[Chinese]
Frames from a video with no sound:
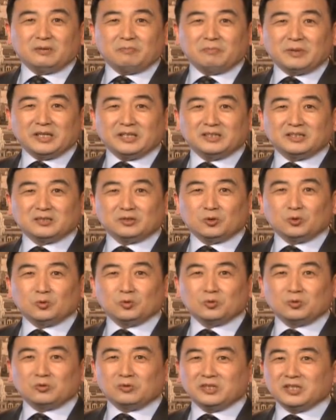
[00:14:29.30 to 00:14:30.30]
北京的
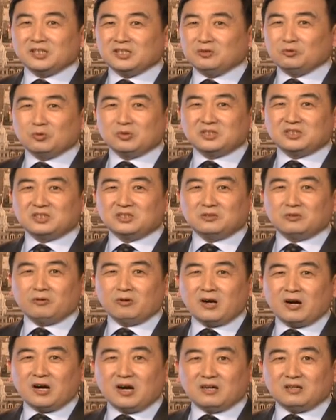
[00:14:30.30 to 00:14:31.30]
胡同里很多四合
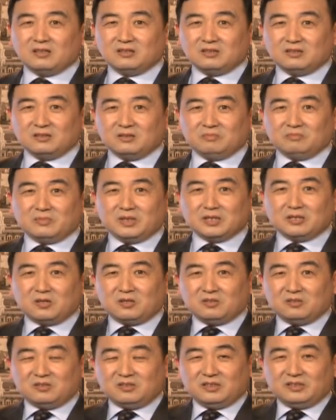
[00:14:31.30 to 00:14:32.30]
院门口
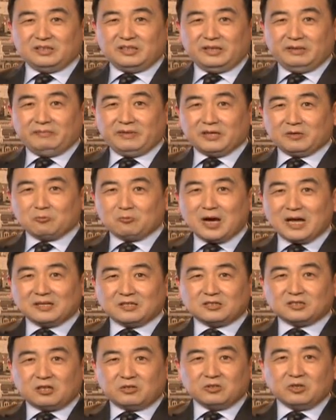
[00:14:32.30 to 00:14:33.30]
里面挂
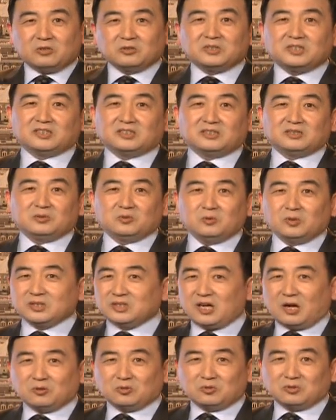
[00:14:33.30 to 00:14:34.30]
着照妖镜，我
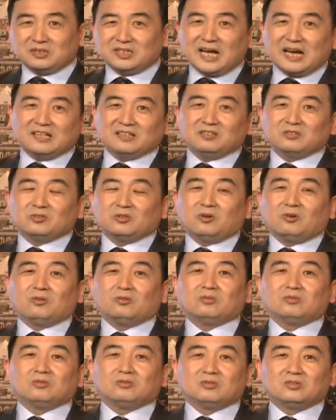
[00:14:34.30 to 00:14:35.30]
小时候家里就有。
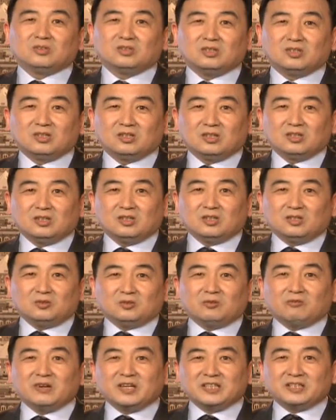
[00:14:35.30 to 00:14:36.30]

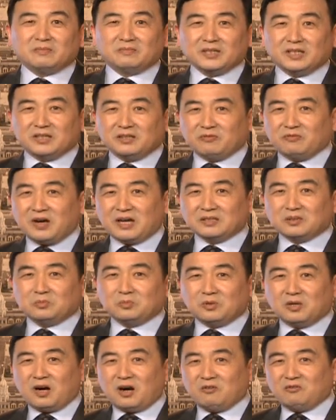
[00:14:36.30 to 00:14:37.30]
说为什么呢？这房子
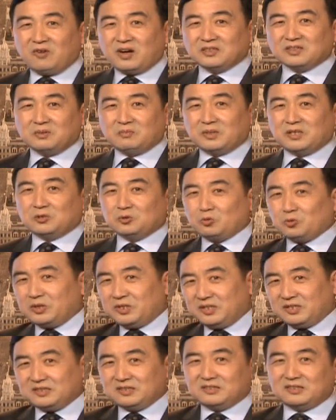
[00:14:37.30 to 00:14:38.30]
不好，房子门
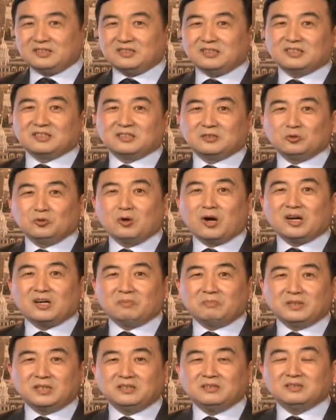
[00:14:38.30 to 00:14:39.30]
对着这个院儿
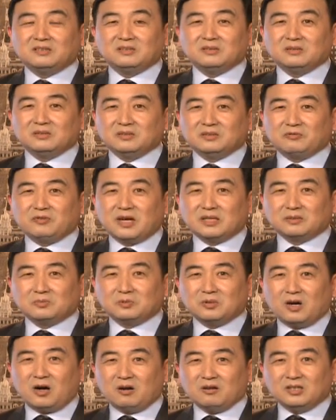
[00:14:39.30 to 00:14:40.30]
门，房子
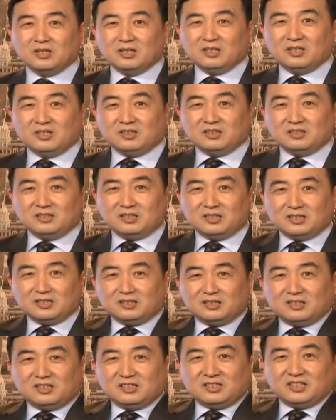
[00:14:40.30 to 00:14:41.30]
不好，
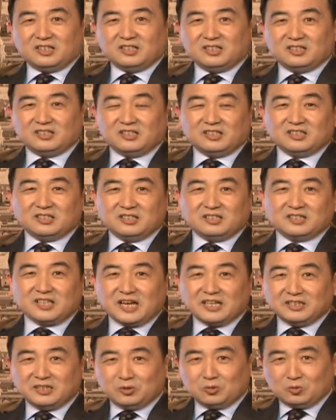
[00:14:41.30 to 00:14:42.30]
弄个这个
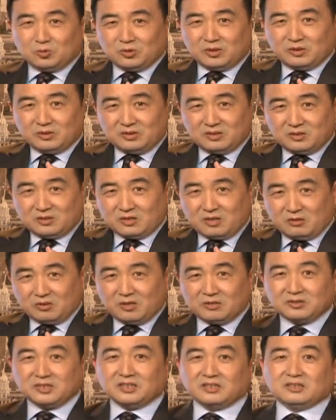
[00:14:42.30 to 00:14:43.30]
太极图的照
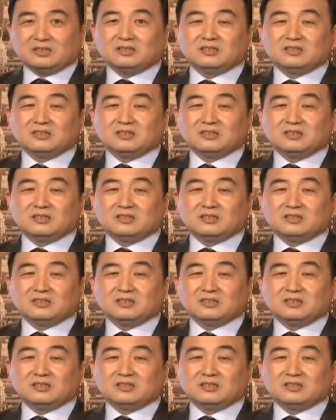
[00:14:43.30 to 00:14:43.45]
妖镜。